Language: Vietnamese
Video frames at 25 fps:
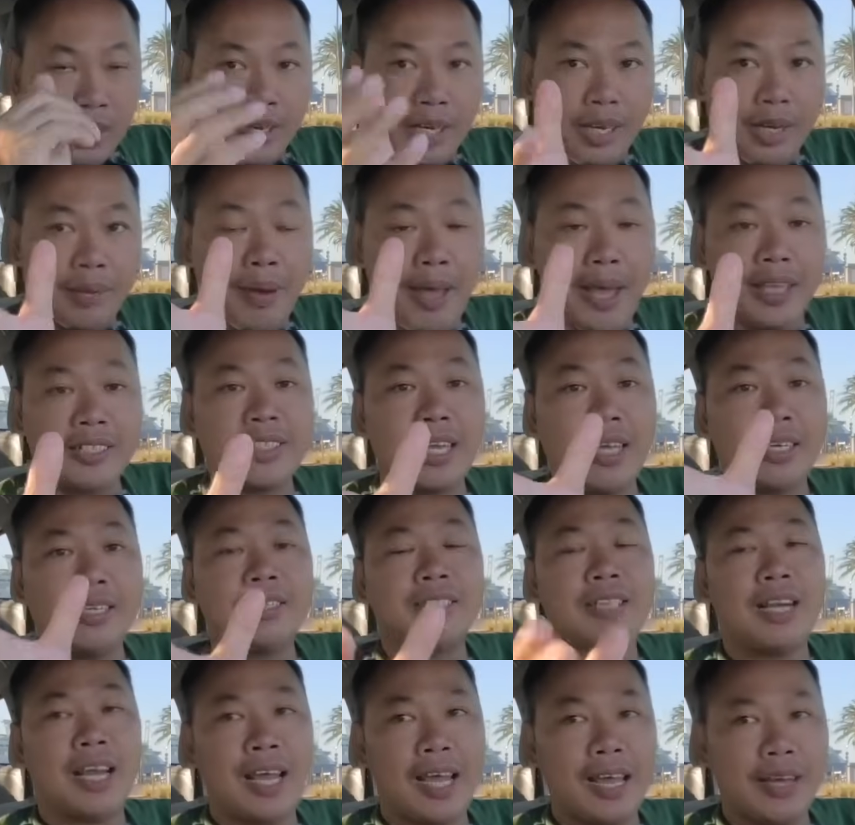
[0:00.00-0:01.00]
là bé
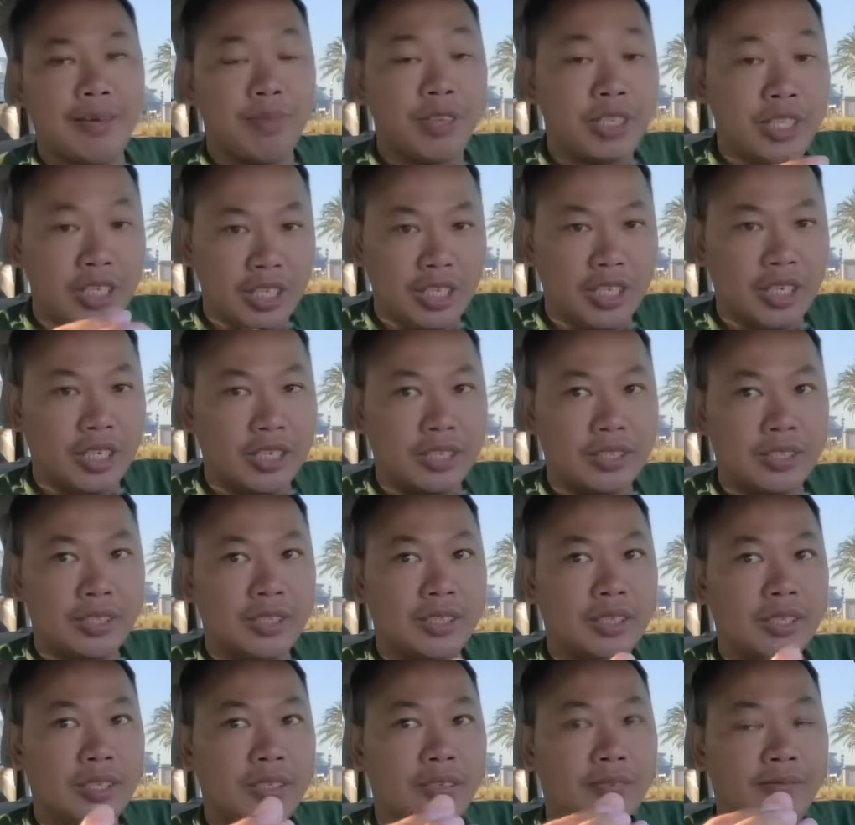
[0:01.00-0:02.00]
sanh ra buổi trưa
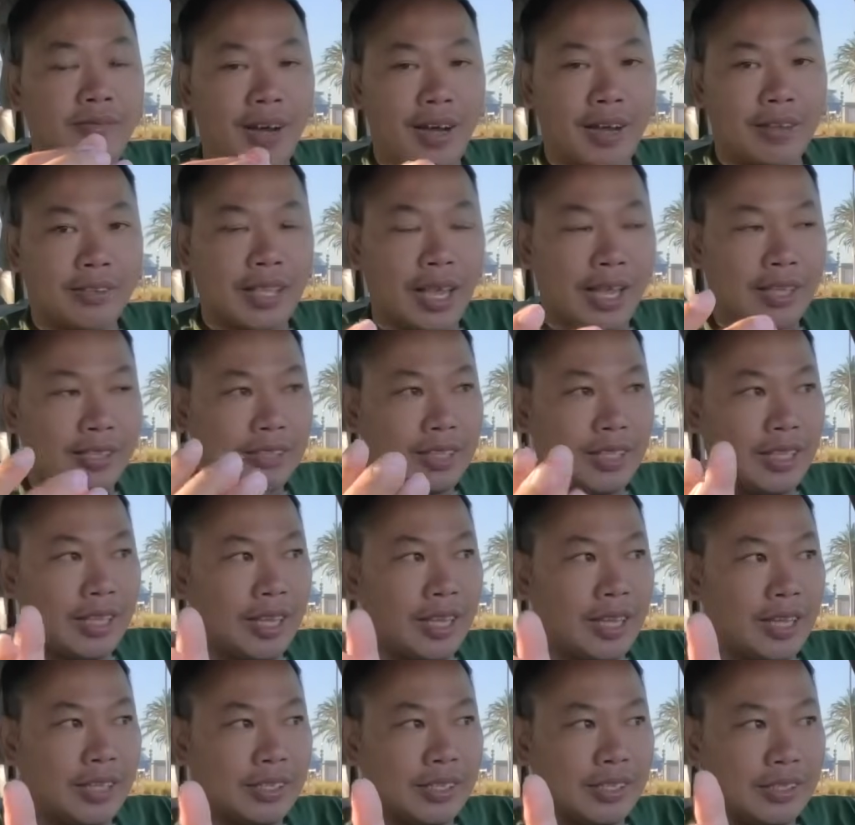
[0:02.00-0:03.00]
vào tháng
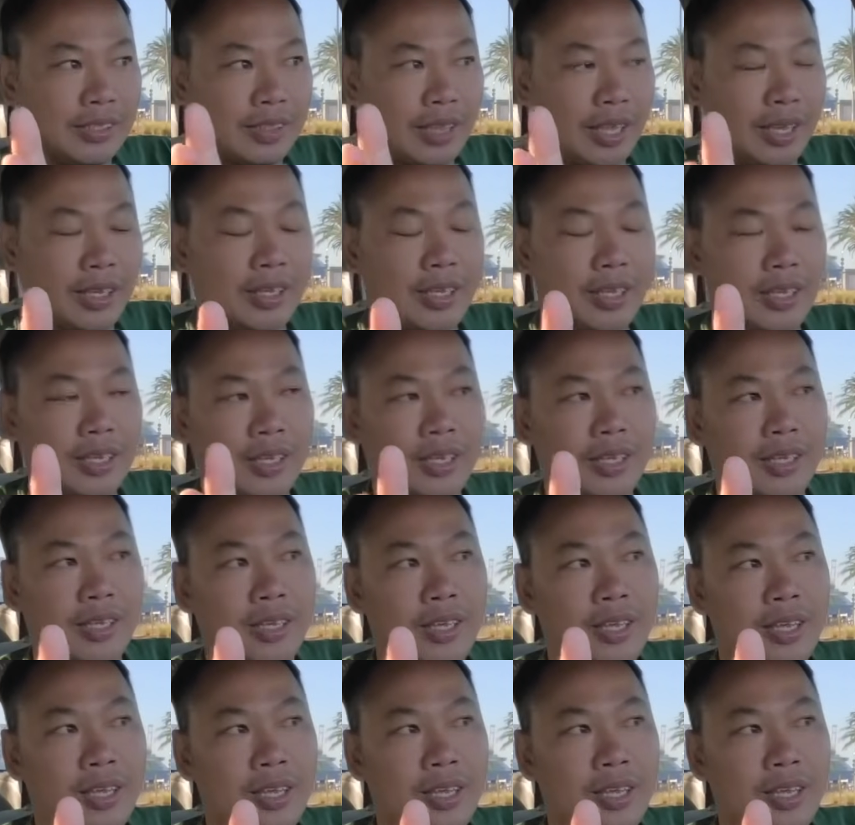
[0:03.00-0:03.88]
à, tháng à,